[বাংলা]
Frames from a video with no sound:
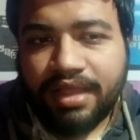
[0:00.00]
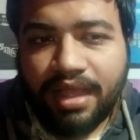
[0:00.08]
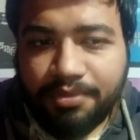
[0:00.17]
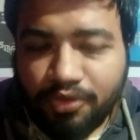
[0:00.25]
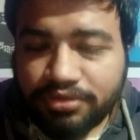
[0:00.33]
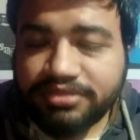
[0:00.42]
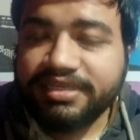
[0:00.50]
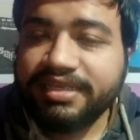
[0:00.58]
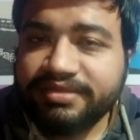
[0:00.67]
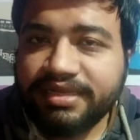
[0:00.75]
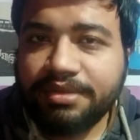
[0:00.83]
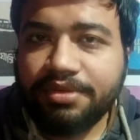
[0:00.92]
এবং যে
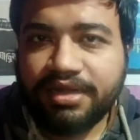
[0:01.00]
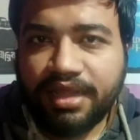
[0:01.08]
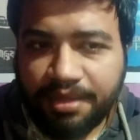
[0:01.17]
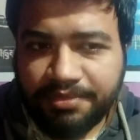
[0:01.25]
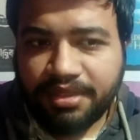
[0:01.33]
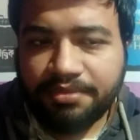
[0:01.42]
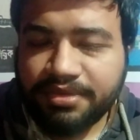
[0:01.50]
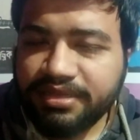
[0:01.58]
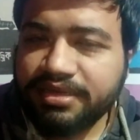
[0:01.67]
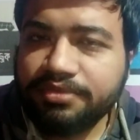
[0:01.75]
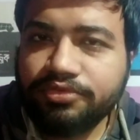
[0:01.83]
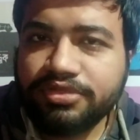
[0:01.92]
সিনেমাটা আমি
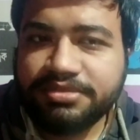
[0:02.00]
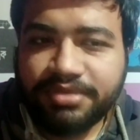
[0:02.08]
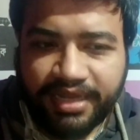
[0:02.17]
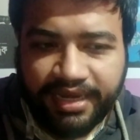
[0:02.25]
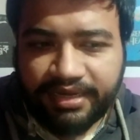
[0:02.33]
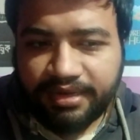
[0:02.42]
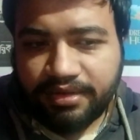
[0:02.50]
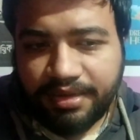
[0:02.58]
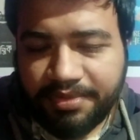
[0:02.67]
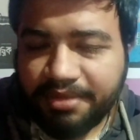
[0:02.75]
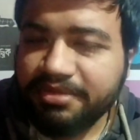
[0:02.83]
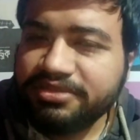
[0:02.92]
আপনাদেরকে বলছি মানে এইটা এটা
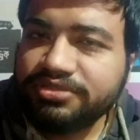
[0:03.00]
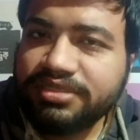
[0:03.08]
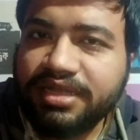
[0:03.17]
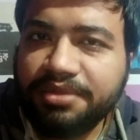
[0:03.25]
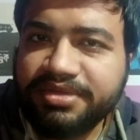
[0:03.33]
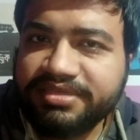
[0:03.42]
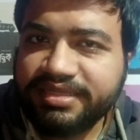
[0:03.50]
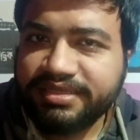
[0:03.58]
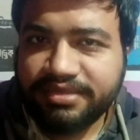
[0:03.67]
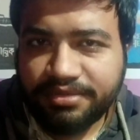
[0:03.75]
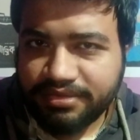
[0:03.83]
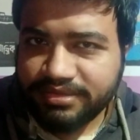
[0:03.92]
ভেবেছে হচ্ছে কবির সিং
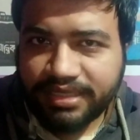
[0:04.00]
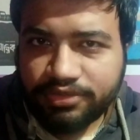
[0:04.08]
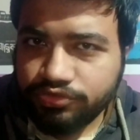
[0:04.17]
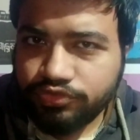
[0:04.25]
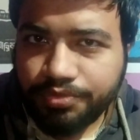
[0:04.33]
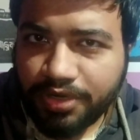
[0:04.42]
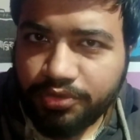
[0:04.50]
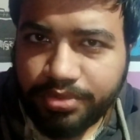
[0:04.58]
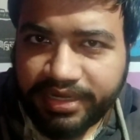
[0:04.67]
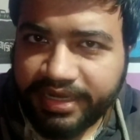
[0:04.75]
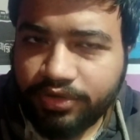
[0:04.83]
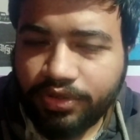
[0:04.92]
যেহেতু সুপার ডুপার
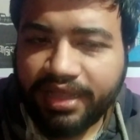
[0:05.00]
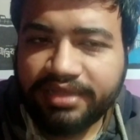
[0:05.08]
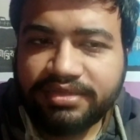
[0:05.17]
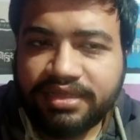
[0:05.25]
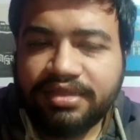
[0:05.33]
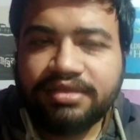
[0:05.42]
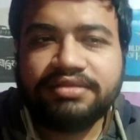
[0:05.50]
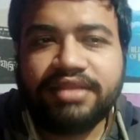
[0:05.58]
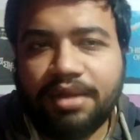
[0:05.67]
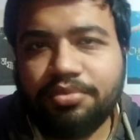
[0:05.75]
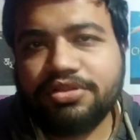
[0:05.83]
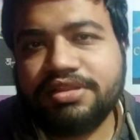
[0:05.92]
হিট হয়ে গেছে
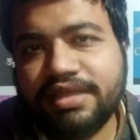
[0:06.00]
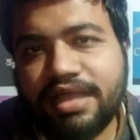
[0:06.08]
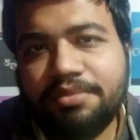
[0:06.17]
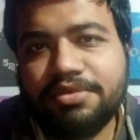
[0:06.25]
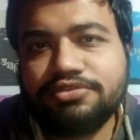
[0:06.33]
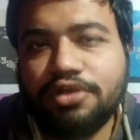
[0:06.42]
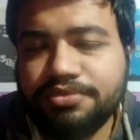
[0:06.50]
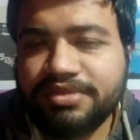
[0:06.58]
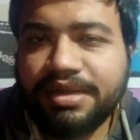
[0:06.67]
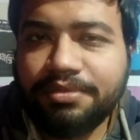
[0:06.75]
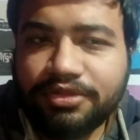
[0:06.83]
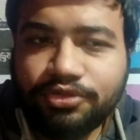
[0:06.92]
তারপর থেকে আমরা সব
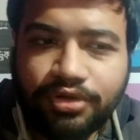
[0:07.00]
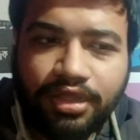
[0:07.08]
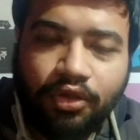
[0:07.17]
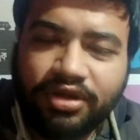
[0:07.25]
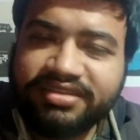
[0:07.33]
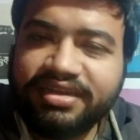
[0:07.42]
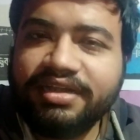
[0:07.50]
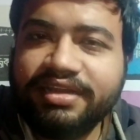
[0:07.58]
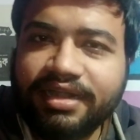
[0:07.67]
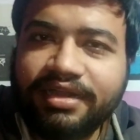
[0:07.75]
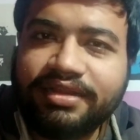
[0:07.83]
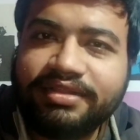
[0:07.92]
সিনেমা ধরে অরিজিনাল
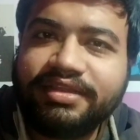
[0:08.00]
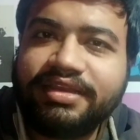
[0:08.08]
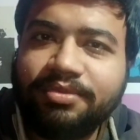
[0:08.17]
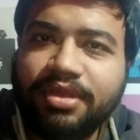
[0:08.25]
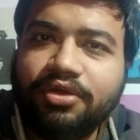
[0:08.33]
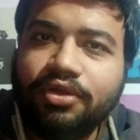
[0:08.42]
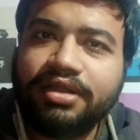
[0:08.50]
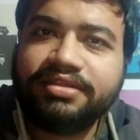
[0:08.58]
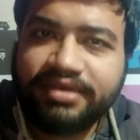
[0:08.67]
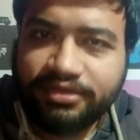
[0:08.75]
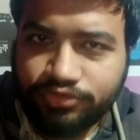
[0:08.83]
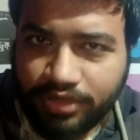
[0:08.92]
ডিরেক্টরকে দিয়ে রিমেক করলে
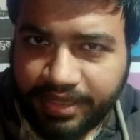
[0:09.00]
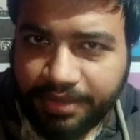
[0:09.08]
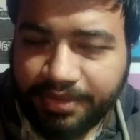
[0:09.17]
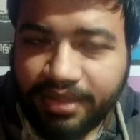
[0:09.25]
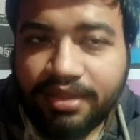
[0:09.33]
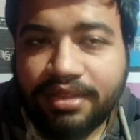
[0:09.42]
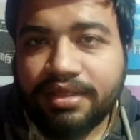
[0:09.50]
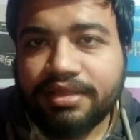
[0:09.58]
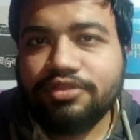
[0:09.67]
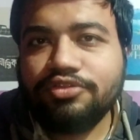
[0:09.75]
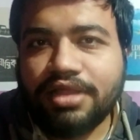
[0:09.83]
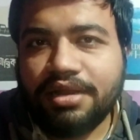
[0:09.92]
সেটা চলে যাবে
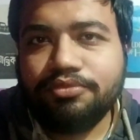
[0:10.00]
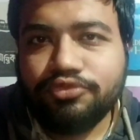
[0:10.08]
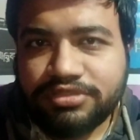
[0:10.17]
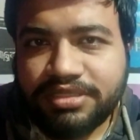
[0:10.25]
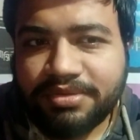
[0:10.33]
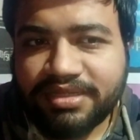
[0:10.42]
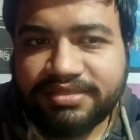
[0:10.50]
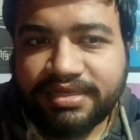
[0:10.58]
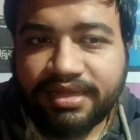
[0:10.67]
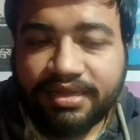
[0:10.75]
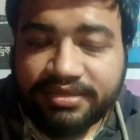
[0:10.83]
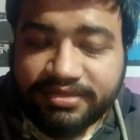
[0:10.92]
কিন্তু তারা বুঝতে পারছে
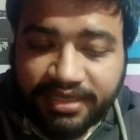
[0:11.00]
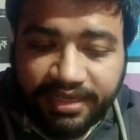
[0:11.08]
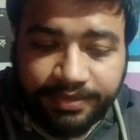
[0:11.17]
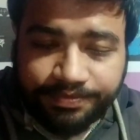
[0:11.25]
না যে